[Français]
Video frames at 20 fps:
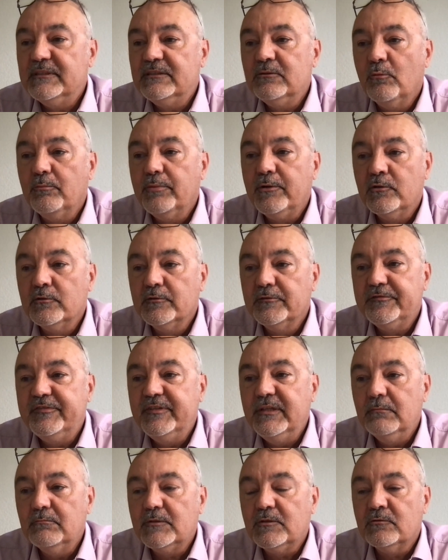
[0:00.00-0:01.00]
Si on prend le
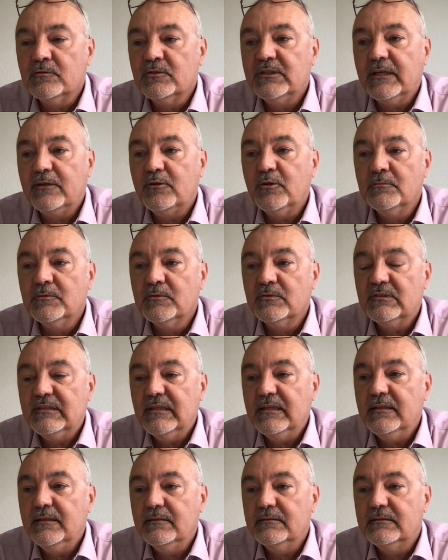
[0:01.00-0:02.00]
film, quand j'ai
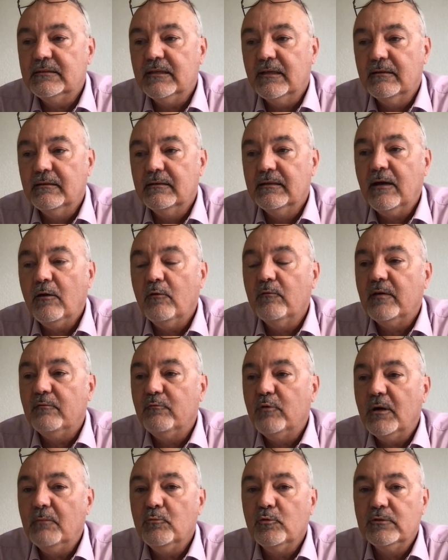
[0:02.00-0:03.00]
commencé, là on va
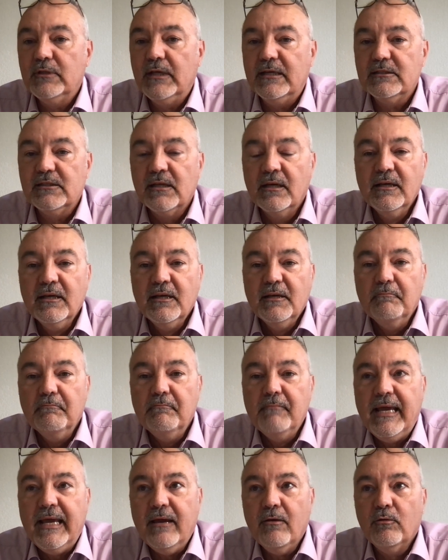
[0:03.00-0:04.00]
voir mon âge,
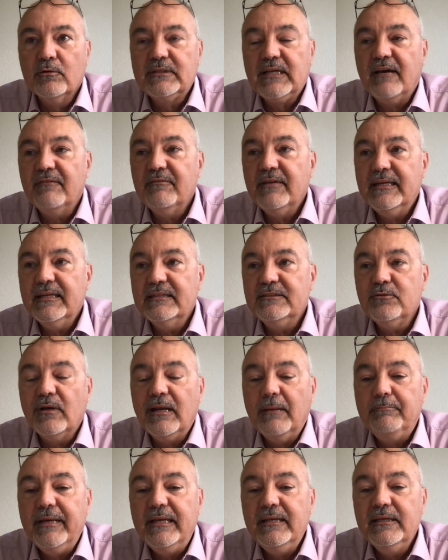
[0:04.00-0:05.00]
mais on travaillait
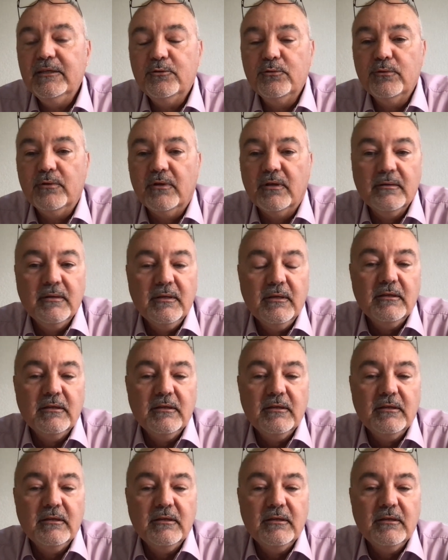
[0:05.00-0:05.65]
sur la pellicule.